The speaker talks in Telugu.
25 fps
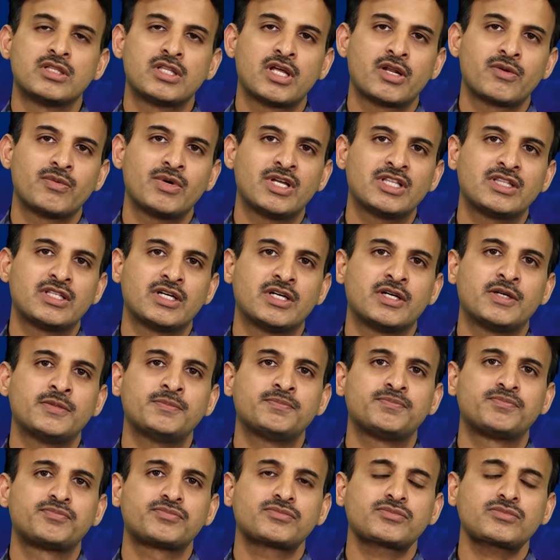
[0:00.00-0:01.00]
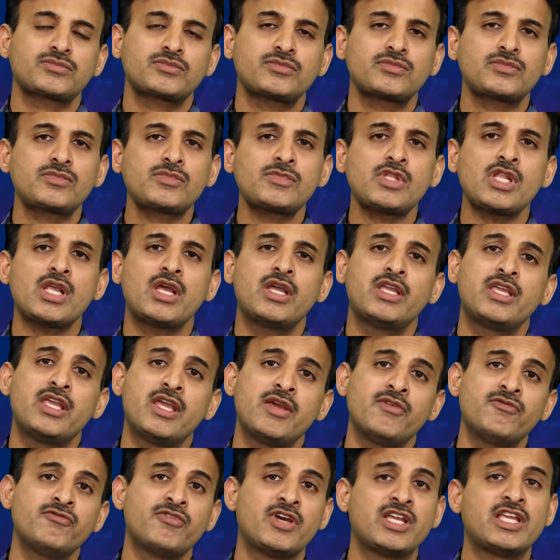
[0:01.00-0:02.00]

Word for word: తర్వాత ఏం